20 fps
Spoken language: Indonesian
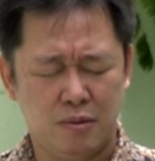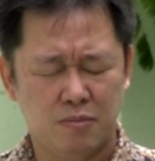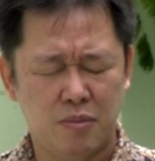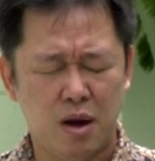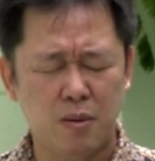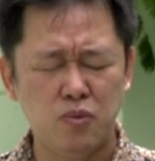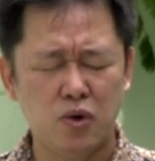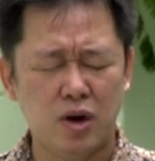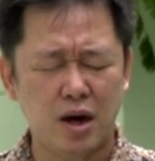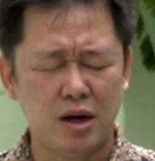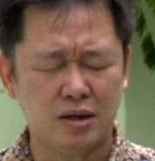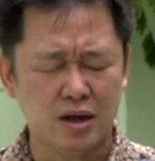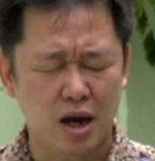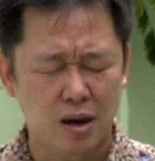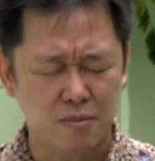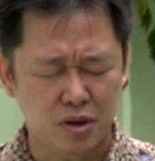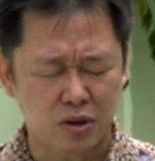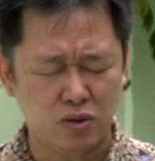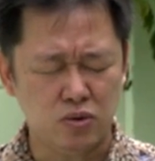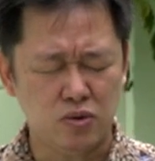mampukan
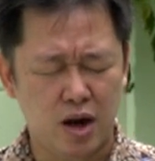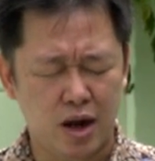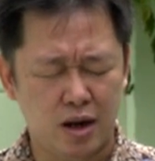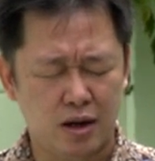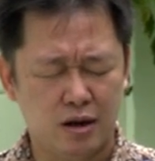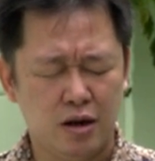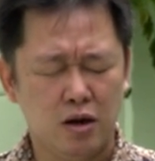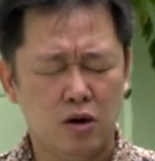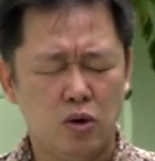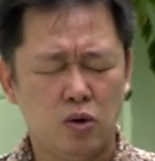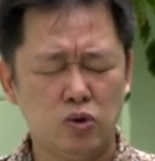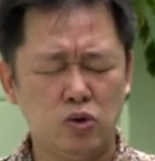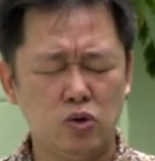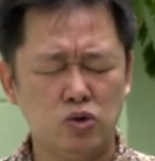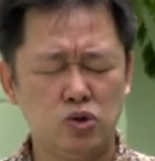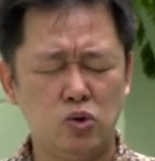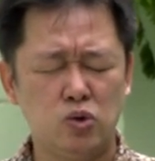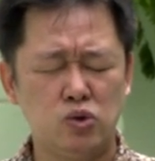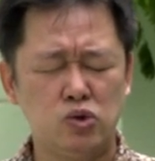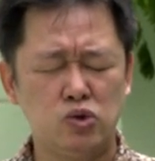kami Tuhan untuk
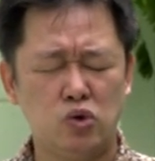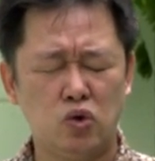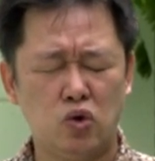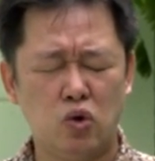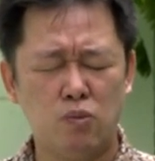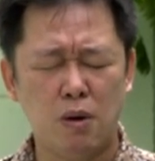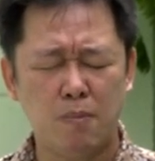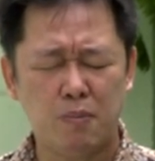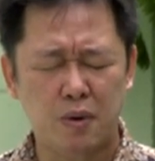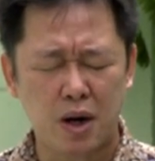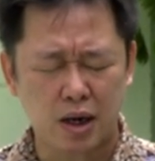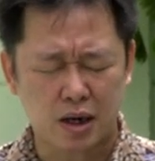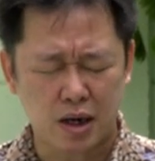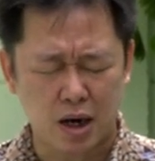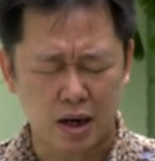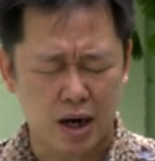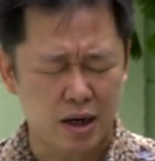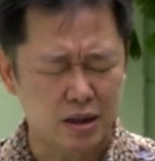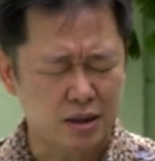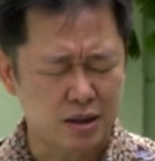sungguh-sungguh
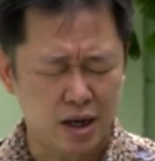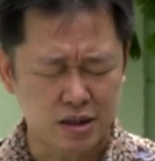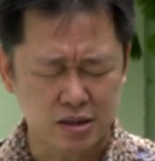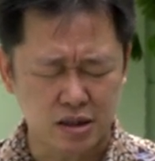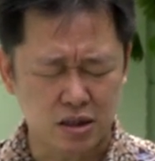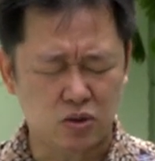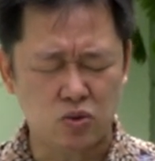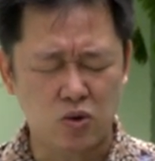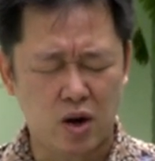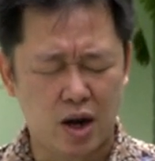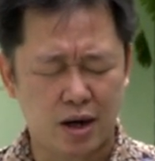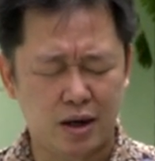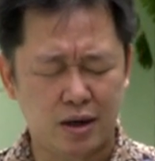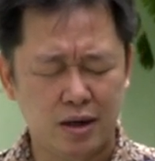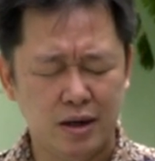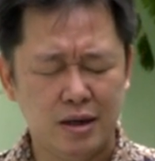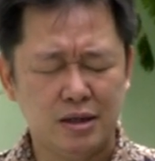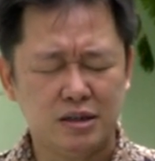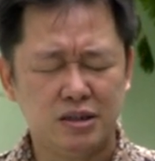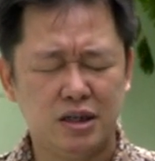memperagakan kasih Tuhan
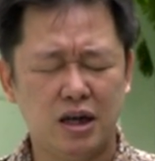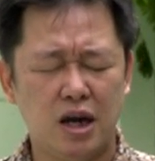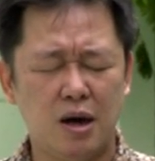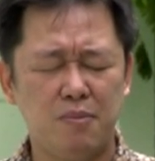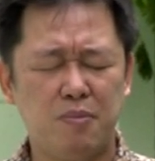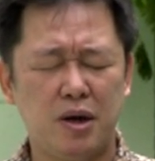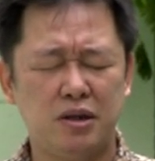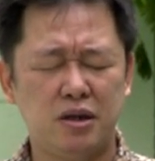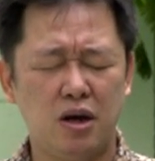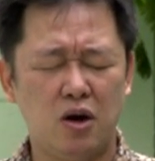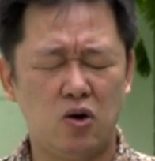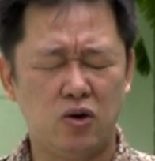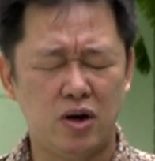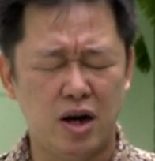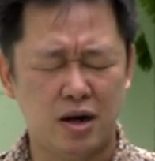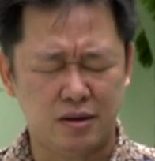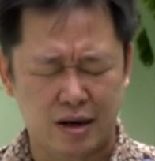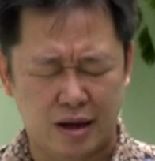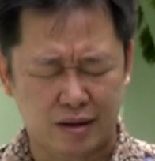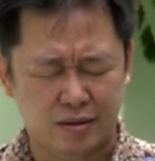sehingga banyak
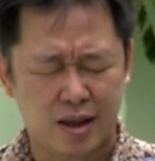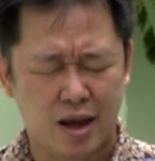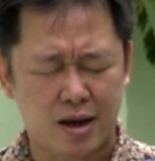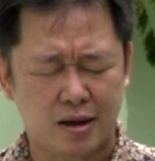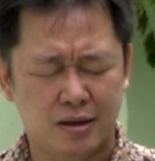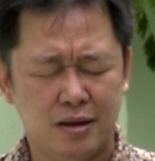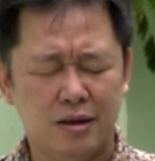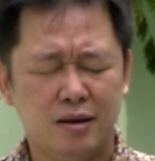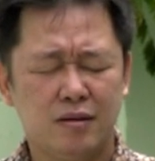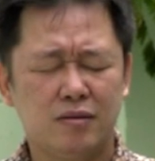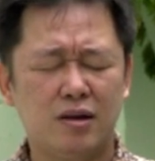orang datang